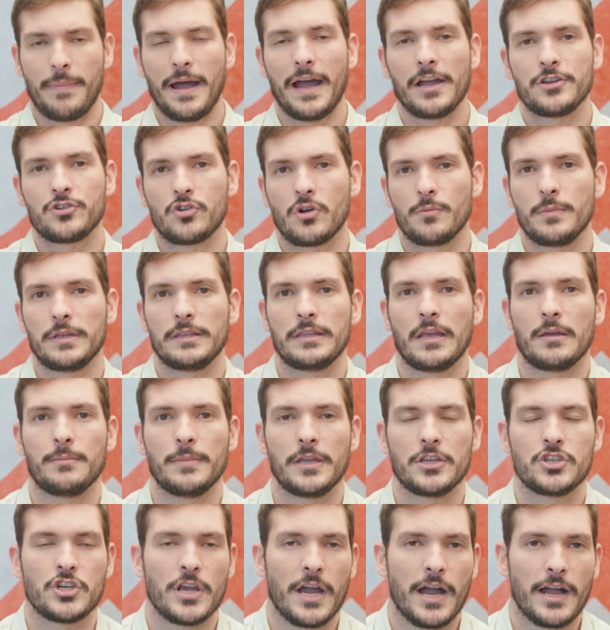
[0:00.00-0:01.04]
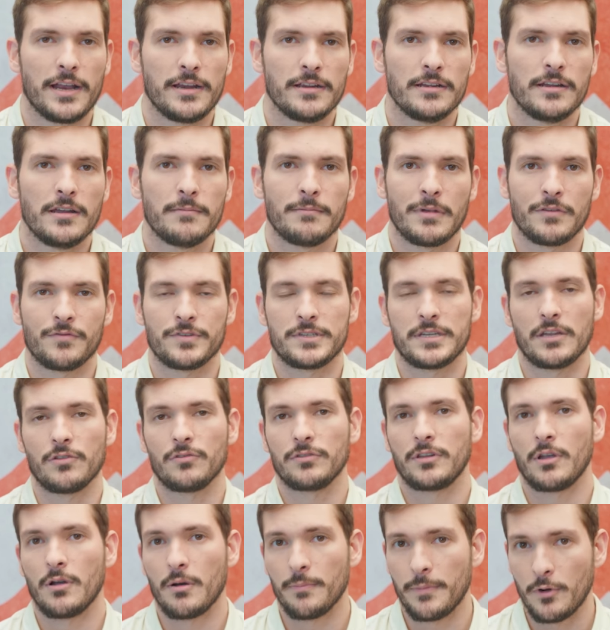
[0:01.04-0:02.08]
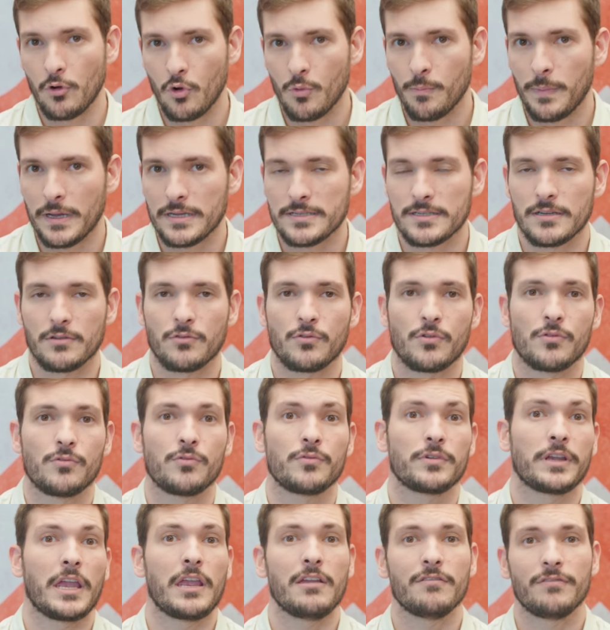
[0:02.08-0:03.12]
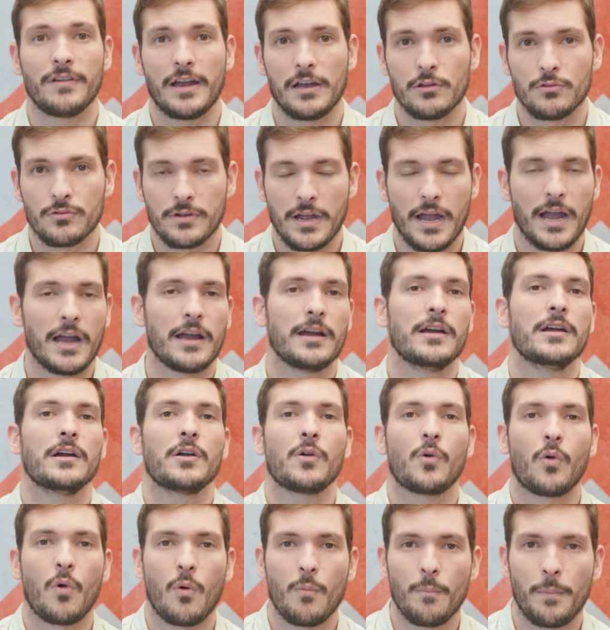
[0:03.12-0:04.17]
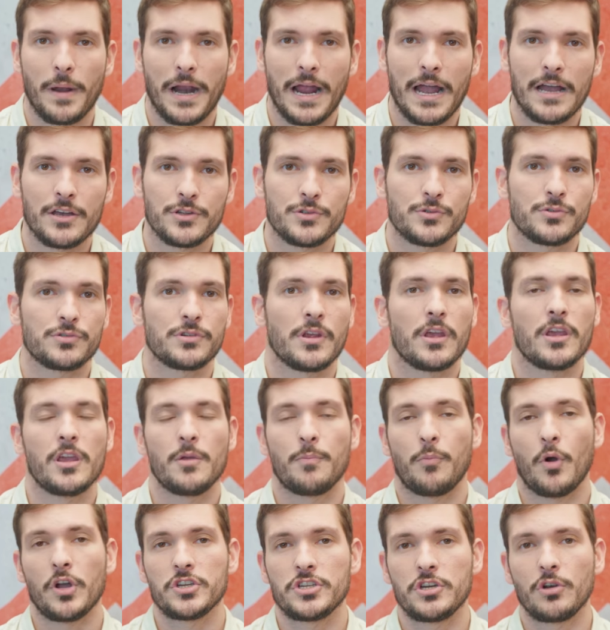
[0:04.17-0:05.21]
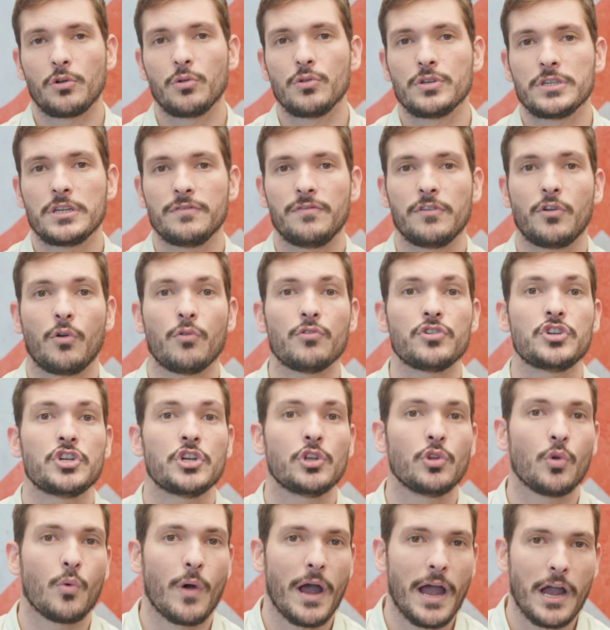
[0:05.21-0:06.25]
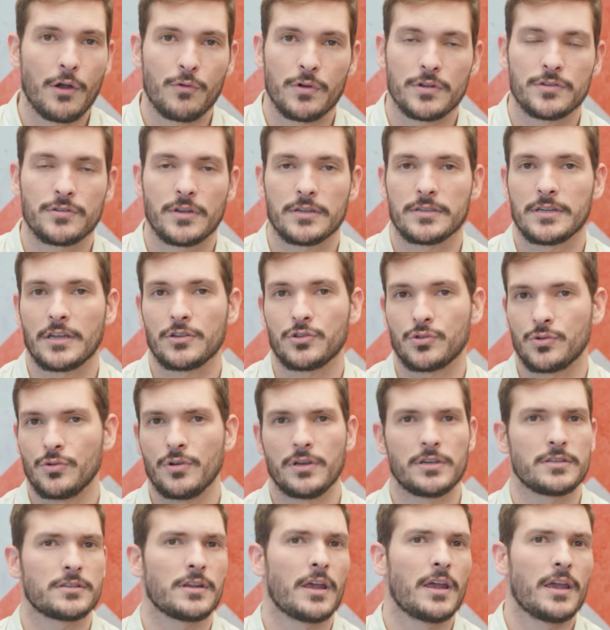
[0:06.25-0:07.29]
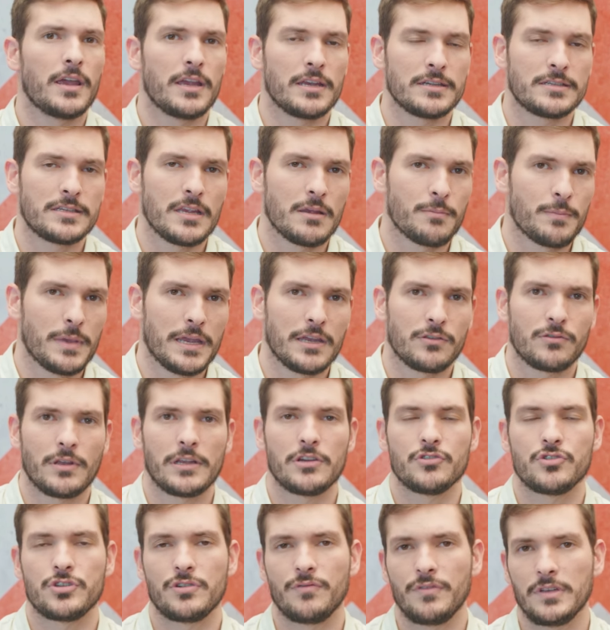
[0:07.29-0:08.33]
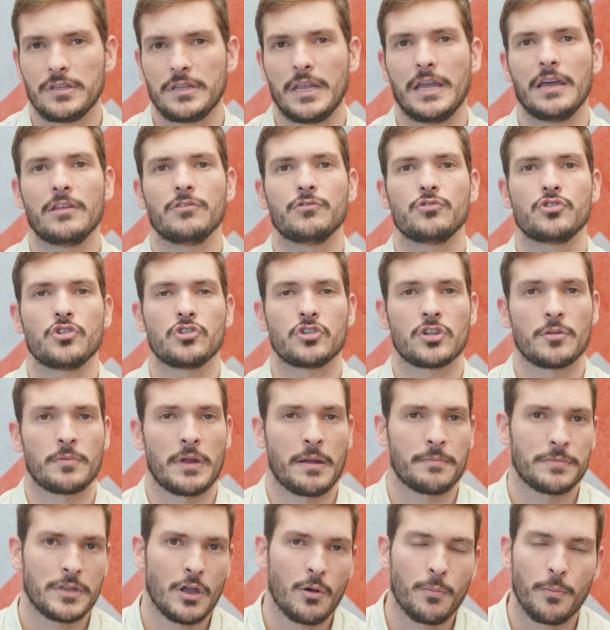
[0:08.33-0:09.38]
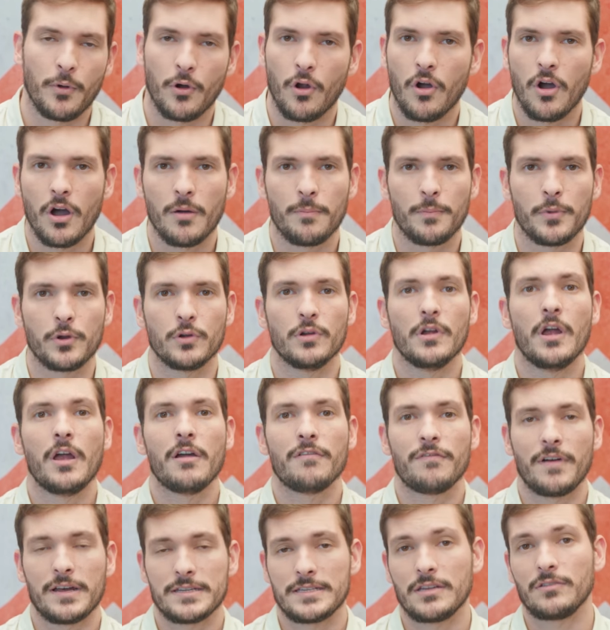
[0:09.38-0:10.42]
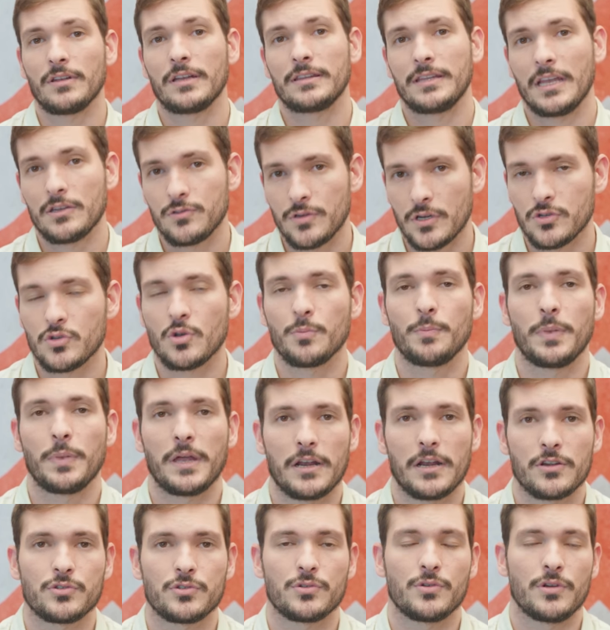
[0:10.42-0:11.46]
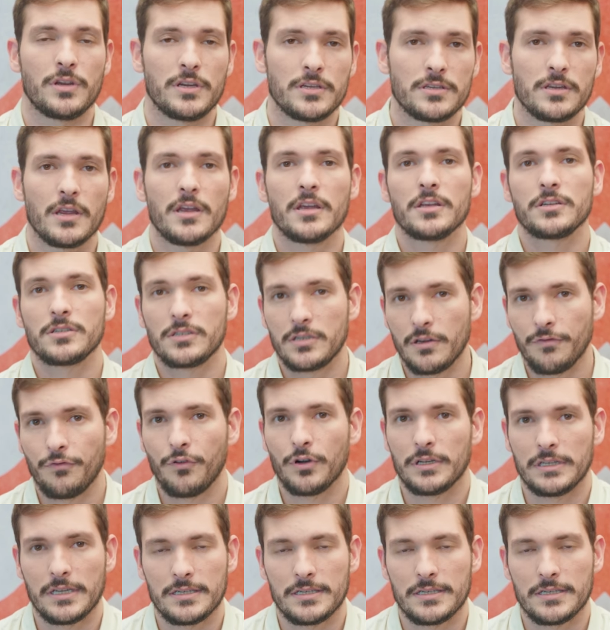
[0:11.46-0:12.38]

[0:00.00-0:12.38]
parte como intermediária, mas você não tem uma preocupação com quem vai alugar, com prazos e pode inclusive continuar com as suas ações, recebendo aí os dividendos, juros sobre capital próprio, fazendo até suas operações se for